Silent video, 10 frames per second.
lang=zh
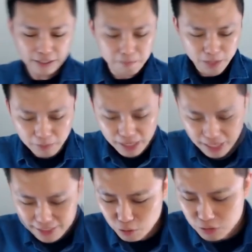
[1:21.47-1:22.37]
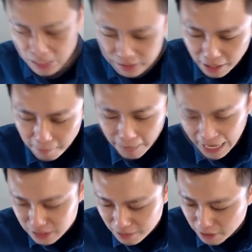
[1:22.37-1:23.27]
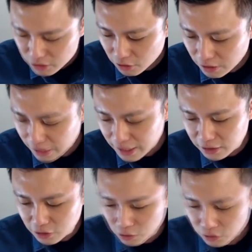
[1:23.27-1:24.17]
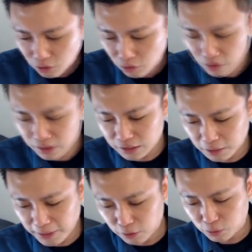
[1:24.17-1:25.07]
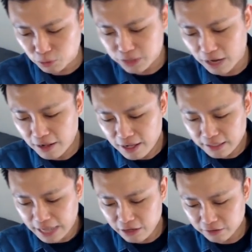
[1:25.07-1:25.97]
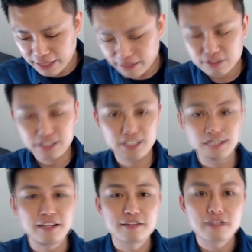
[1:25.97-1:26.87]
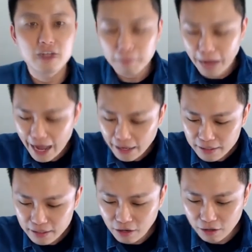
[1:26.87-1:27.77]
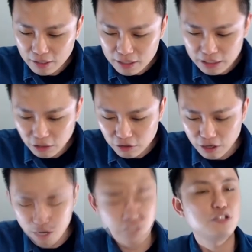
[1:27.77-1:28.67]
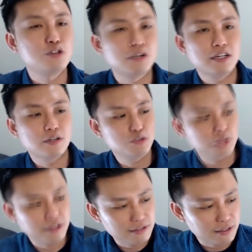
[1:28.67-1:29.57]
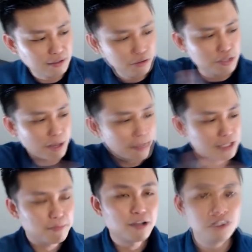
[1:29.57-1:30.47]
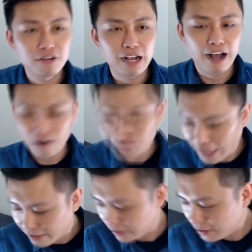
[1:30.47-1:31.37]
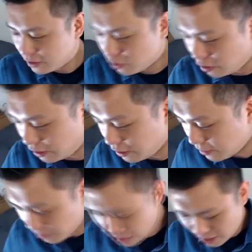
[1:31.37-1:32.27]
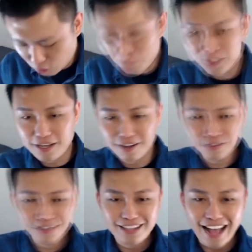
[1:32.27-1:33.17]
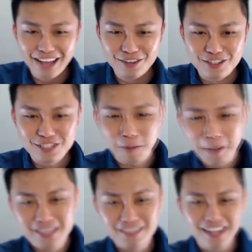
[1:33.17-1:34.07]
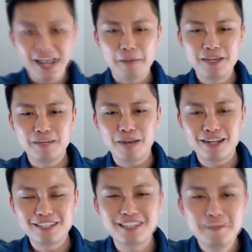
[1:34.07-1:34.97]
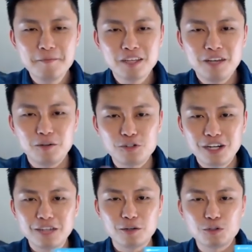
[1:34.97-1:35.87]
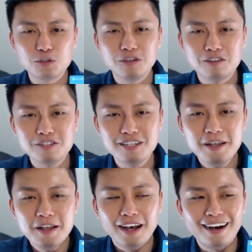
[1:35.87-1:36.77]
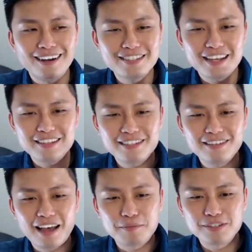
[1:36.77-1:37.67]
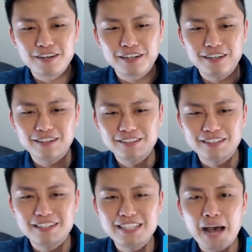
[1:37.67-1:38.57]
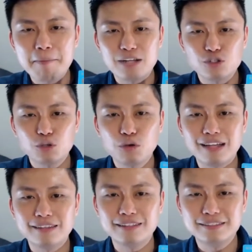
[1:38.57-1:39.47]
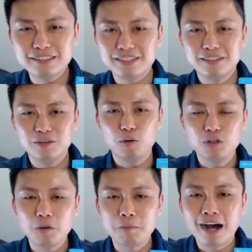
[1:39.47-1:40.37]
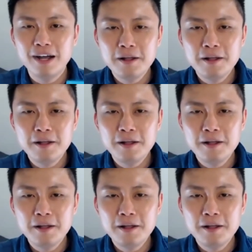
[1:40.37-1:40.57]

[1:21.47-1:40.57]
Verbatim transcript: 那我们来看一下玉山银行拍钱包信用卡，它一共有它得票率有多少？它有来到七点四二趴。一共有二十九个人选择遇上开钱包信用卡好看。对，那我不知道，就是大家都已经有办这张卡片了吗？其实我觉得很有趣哦，就是呃，这一次他不是有个这个加码揪团的这个活动吗？